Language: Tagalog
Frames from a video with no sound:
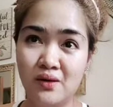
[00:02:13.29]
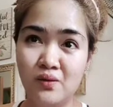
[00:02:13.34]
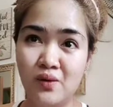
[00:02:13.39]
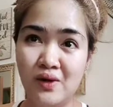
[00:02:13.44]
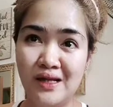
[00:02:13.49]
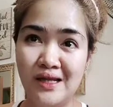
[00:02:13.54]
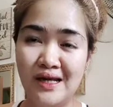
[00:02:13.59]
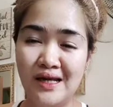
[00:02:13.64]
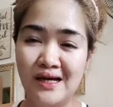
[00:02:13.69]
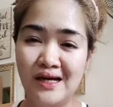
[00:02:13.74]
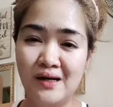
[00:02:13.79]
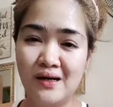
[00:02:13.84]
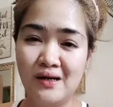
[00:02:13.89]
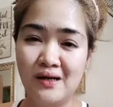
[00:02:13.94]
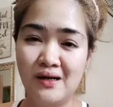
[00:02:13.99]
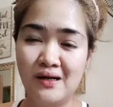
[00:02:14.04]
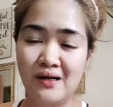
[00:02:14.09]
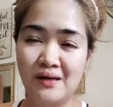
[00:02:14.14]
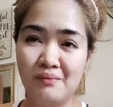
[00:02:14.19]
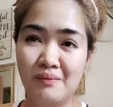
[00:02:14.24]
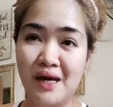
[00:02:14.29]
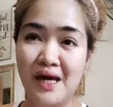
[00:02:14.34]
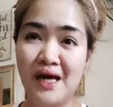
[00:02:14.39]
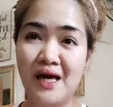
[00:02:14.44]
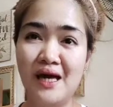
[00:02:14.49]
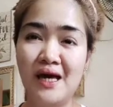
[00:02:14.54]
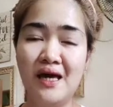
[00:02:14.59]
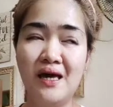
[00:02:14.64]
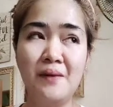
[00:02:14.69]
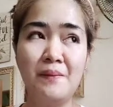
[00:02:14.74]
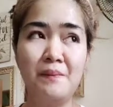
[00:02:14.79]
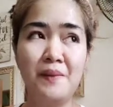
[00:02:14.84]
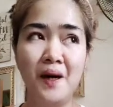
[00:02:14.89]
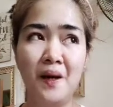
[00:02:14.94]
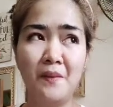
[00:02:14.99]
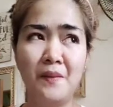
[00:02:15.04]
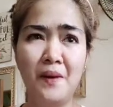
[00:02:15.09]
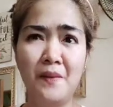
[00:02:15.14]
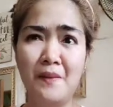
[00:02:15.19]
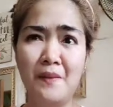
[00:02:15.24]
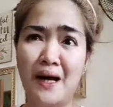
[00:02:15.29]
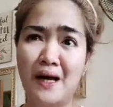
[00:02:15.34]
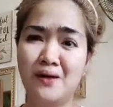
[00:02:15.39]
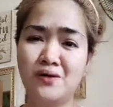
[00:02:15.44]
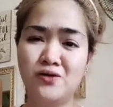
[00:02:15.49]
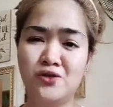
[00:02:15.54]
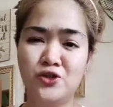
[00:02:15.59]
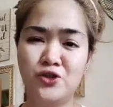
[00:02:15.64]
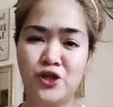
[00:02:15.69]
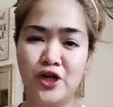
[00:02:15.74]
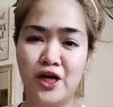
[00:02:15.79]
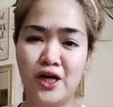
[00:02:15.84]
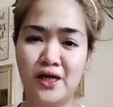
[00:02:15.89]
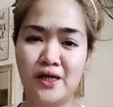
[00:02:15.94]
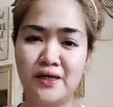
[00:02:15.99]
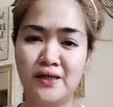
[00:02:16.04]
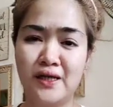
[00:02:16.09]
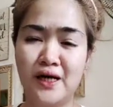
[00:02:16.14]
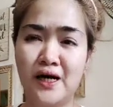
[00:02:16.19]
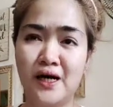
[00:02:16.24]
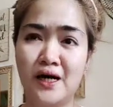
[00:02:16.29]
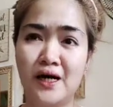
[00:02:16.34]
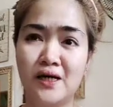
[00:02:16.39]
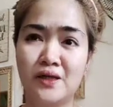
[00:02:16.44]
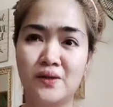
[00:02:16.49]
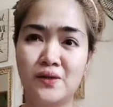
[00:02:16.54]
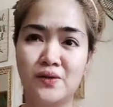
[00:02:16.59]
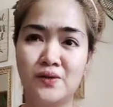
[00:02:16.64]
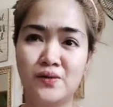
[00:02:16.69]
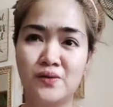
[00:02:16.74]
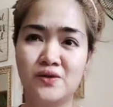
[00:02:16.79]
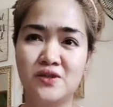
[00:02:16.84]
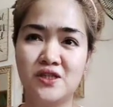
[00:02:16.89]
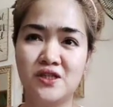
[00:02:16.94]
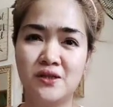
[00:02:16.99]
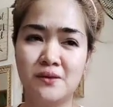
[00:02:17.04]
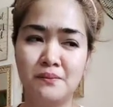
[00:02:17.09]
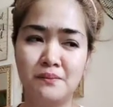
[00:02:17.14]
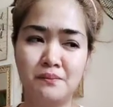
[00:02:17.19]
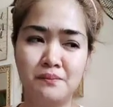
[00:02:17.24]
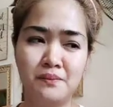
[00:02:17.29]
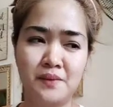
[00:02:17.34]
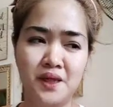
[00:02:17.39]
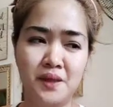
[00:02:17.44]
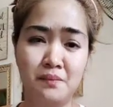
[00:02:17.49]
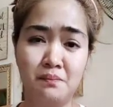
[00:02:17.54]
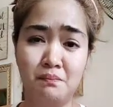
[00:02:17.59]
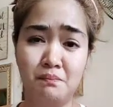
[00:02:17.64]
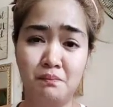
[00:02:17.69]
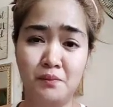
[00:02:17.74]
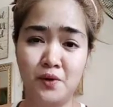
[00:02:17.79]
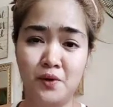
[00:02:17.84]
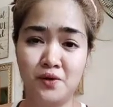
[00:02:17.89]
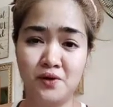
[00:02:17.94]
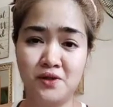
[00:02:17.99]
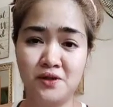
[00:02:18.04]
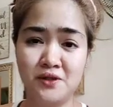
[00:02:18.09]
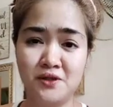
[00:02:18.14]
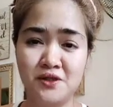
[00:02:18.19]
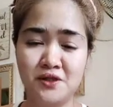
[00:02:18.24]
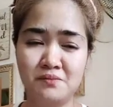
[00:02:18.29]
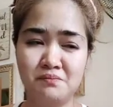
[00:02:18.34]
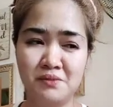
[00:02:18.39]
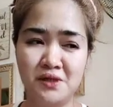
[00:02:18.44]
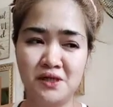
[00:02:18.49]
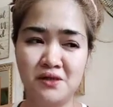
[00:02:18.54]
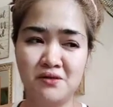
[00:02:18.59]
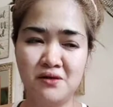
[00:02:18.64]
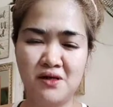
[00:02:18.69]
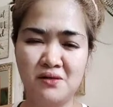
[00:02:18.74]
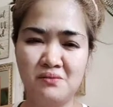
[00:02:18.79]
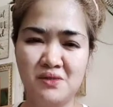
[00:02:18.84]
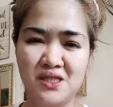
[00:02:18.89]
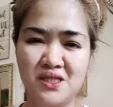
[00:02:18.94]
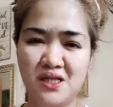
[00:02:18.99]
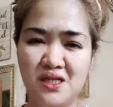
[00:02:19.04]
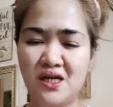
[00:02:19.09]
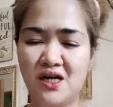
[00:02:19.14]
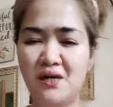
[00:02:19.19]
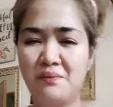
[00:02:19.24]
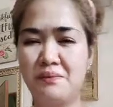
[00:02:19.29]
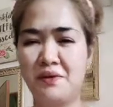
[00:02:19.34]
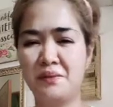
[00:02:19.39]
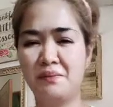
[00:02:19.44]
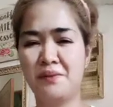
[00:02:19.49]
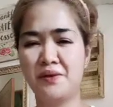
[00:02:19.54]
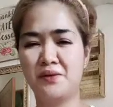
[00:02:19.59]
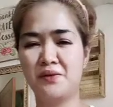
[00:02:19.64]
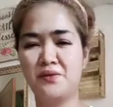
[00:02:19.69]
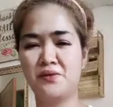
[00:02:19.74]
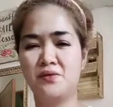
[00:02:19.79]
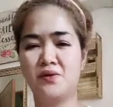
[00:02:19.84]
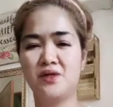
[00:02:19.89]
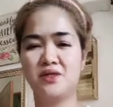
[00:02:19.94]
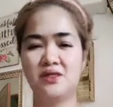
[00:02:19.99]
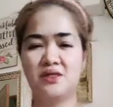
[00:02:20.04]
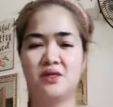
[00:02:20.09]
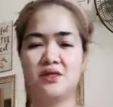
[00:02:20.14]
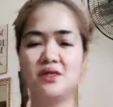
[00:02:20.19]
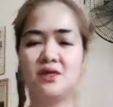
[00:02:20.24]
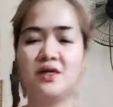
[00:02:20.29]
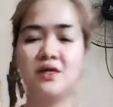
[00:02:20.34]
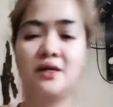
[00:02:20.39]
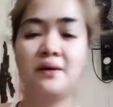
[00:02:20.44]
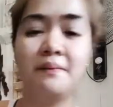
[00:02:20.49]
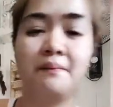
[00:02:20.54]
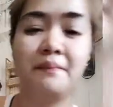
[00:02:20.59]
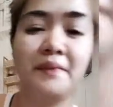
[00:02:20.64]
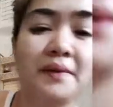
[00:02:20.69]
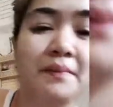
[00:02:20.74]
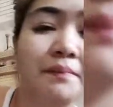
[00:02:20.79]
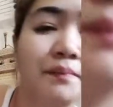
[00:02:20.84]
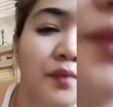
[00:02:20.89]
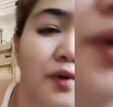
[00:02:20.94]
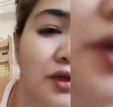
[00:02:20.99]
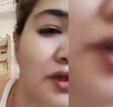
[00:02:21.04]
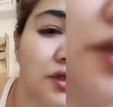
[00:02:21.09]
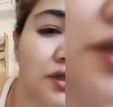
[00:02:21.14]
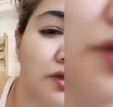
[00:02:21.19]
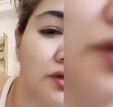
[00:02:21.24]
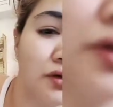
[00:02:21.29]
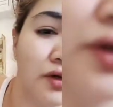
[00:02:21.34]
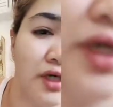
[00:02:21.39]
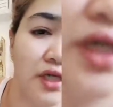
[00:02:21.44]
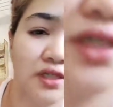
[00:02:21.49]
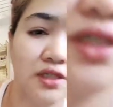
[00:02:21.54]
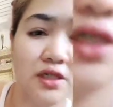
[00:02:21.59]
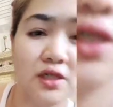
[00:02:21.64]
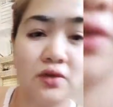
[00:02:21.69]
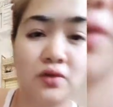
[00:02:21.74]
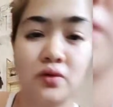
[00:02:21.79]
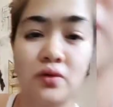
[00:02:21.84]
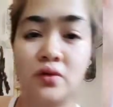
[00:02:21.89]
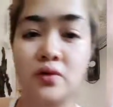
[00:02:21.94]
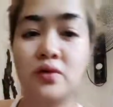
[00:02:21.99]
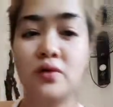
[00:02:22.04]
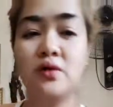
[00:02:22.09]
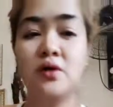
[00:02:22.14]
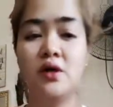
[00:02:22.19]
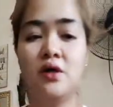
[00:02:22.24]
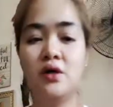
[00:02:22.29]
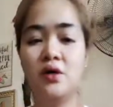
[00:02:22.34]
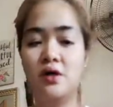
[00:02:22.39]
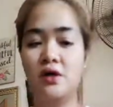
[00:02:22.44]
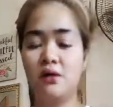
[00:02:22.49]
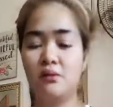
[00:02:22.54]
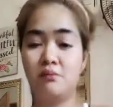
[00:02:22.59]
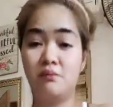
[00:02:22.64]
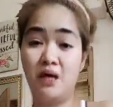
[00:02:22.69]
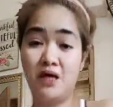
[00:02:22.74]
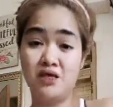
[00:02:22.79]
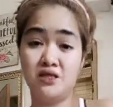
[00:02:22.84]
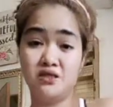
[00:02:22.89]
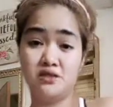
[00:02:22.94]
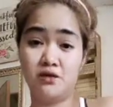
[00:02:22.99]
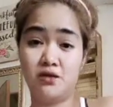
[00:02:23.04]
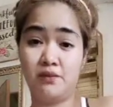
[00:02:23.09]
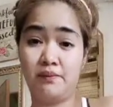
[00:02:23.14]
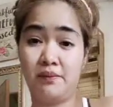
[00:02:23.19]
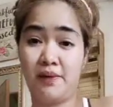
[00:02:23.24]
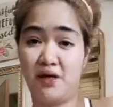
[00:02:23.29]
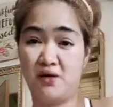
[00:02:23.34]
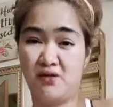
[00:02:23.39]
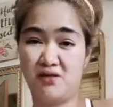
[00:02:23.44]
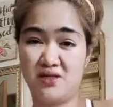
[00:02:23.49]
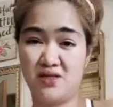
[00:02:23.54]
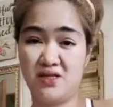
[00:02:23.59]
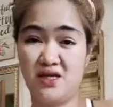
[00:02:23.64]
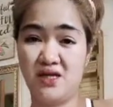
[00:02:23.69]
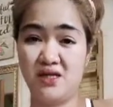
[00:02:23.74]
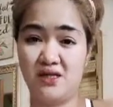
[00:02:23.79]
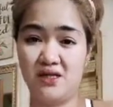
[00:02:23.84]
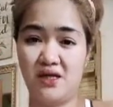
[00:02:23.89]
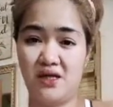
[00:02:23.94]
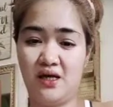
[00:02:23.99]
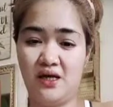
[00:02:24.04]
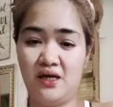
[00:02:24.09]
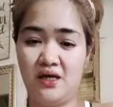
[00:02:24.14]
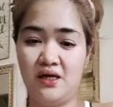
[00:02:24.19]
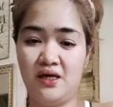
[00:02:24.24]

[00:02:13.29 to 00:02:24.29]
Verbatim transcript: Walang, may pagbabago siya, nakakatuyo siya ng pimples, pero ang mas nakakapagpatuyo kasi talaga ng pimples ko is itong benzoyl peroxide eh.